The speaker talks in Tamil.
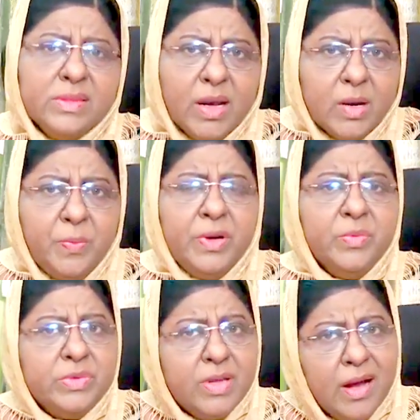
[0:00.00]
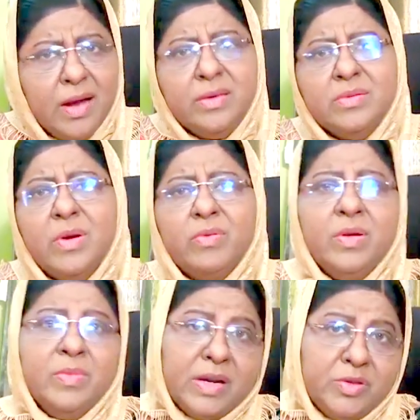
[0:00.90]
தகப்பனும் தாயும்
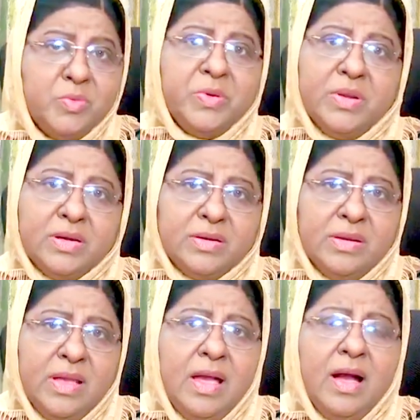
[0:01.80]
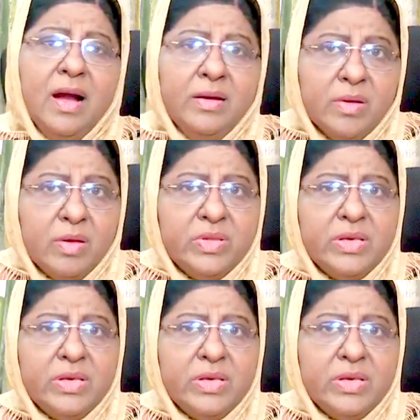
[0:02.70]
அவங்களே மறந்து போனார் ஆண்டு அந்த